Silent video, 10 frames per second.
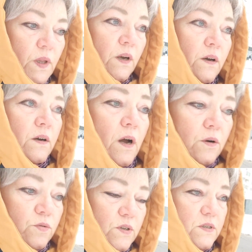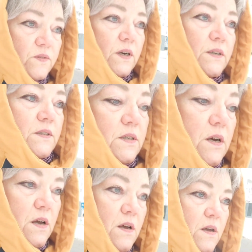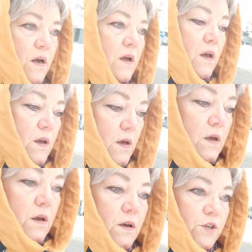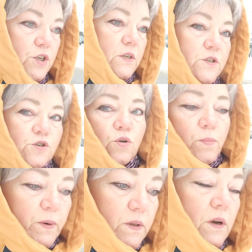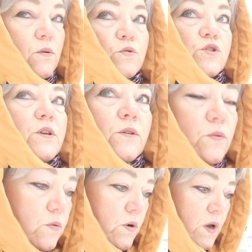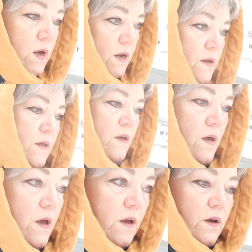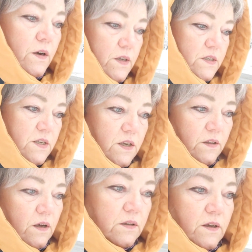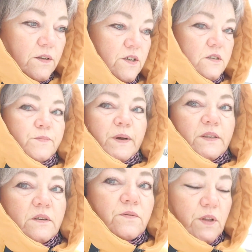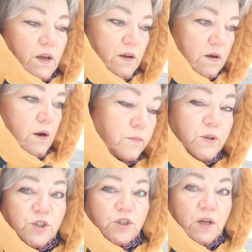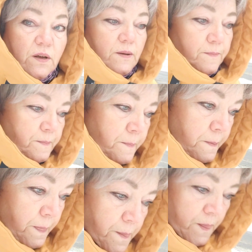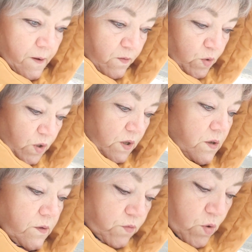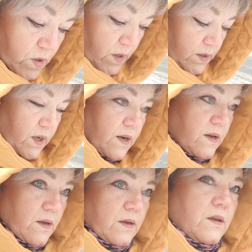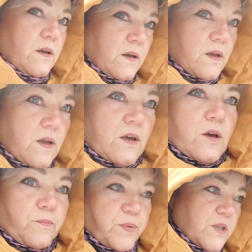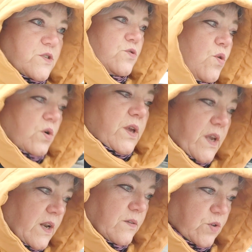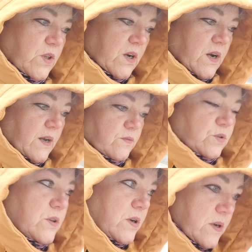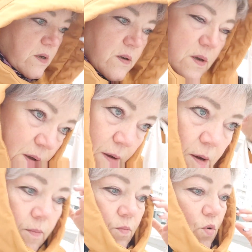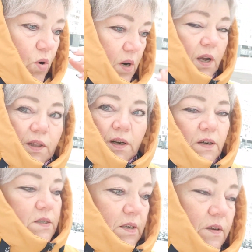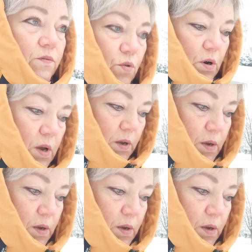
э, как он называется, сейчас, чопор дорожный, но резина, она не спортивная обычно. Вот. И его, когда песок или вот такая вот мокрая трасса, его